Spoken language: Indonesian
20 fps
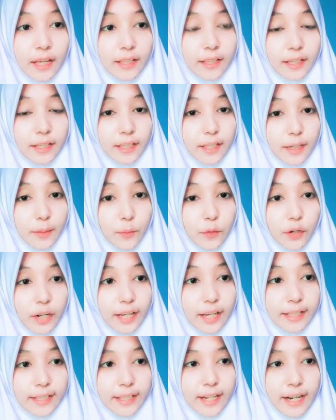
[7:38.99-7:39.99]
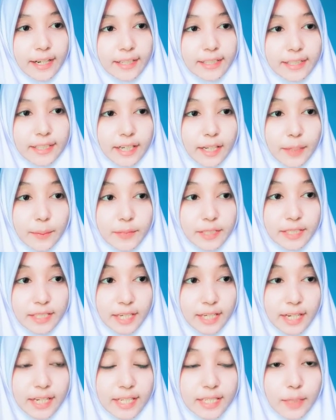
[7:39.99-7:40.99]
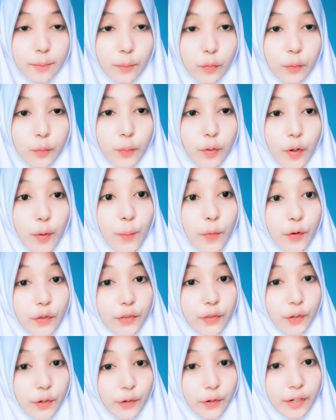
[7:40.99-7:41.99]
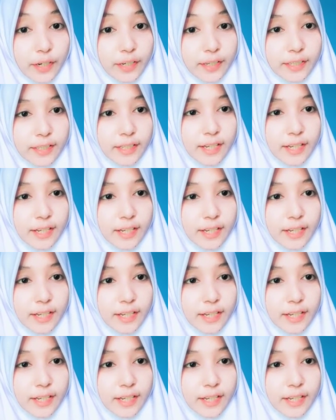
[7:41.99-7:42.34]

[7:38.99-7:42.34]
Titik mulai transkripsi disebut promotor,